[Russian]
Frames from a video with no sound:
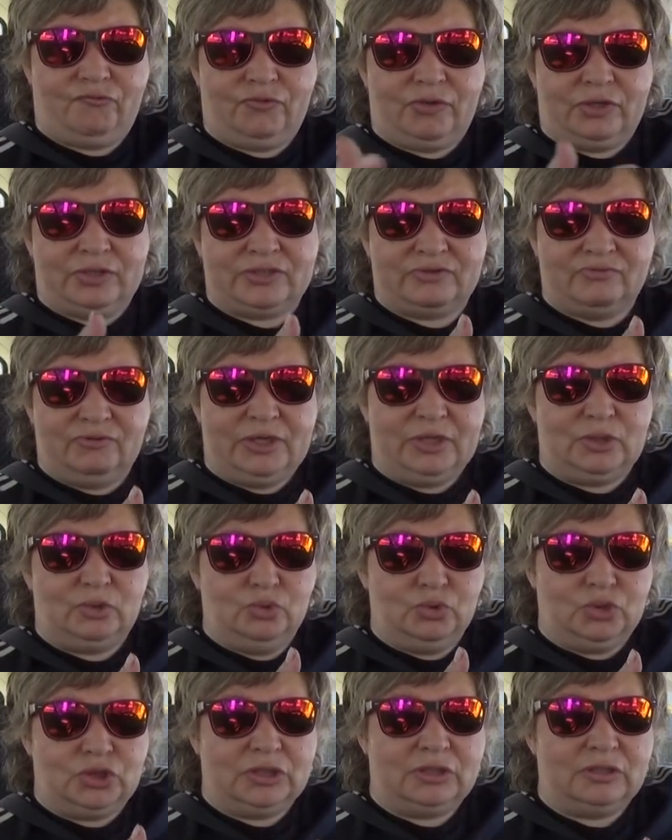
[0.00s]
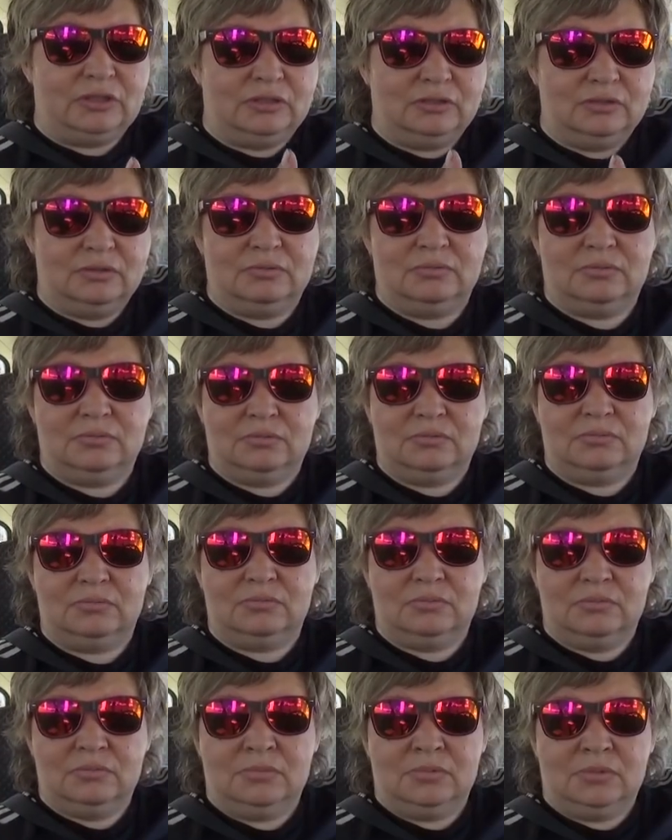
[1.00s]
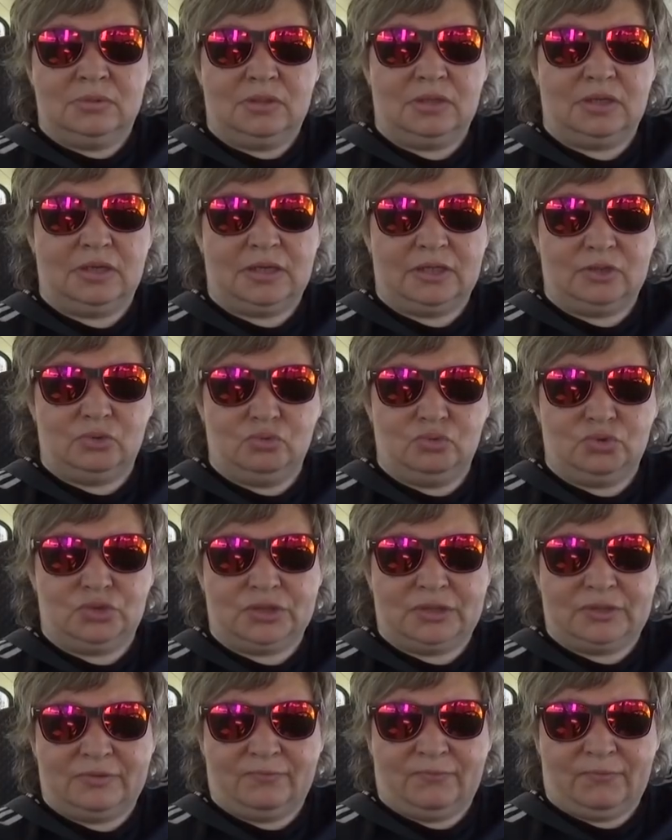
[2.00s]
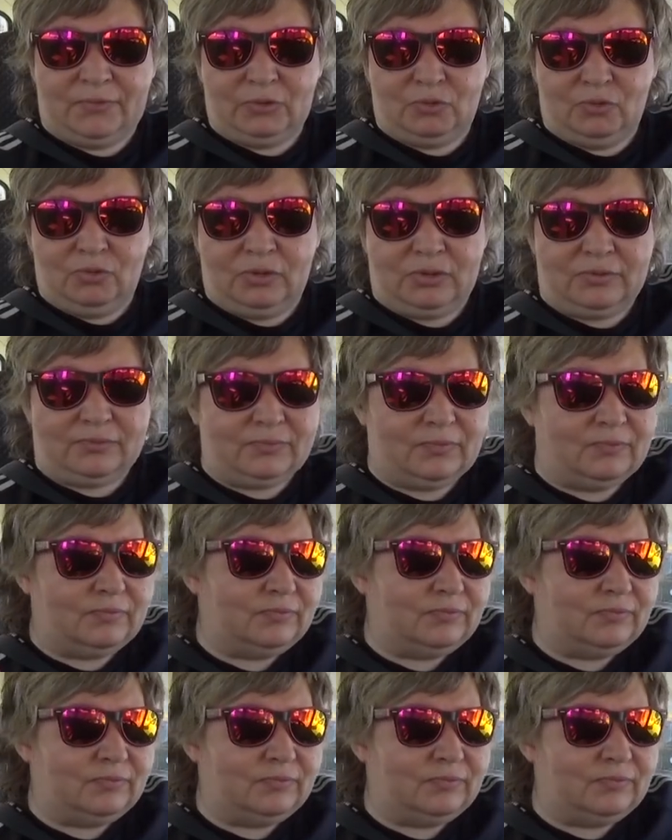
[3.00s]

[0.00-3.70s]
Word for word: развлекушек, хохотушек и фотографов